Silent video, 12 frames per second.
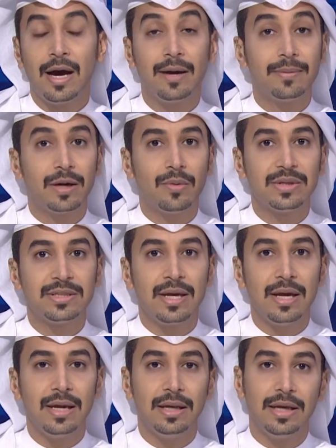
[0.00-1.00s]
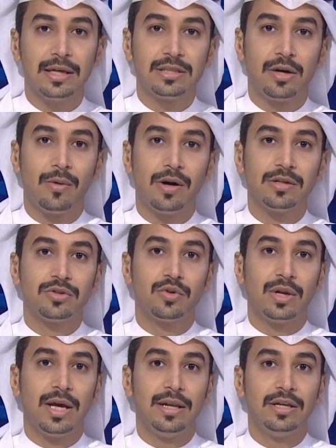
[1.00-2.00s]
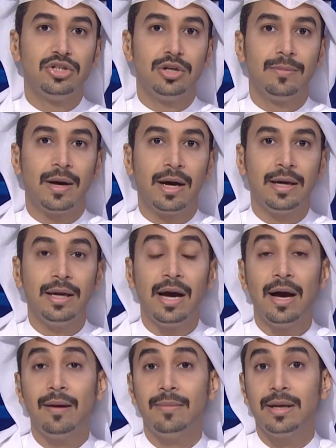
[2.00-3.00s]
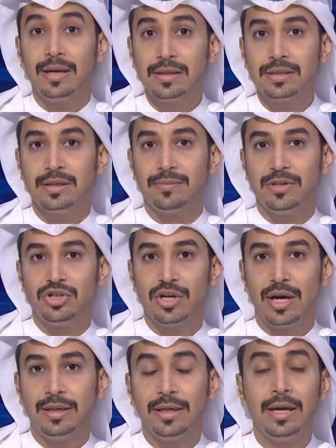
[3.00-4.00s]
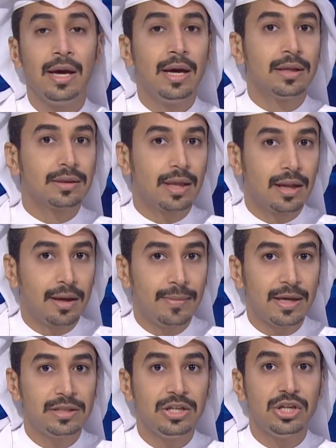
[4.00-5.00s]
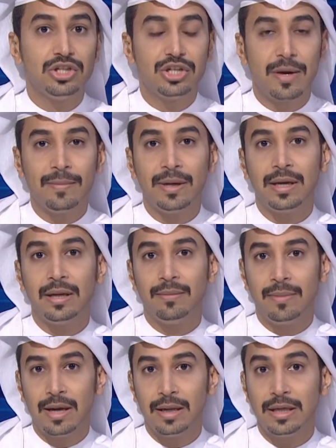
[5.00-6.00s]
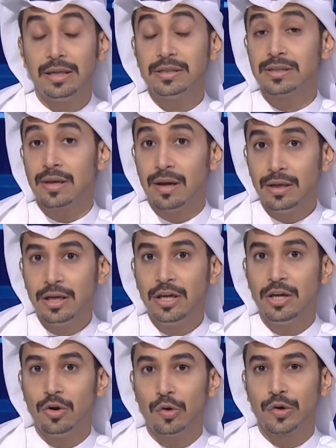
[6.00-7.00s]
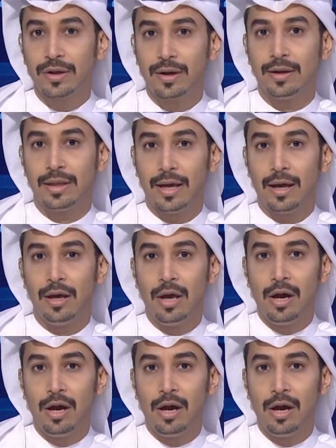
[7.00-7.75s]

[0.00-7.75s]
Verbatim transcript: عبر وسائل التواصل الاجتماعي حملات بشأن طلبات جمع المال لصالح أوكرانيا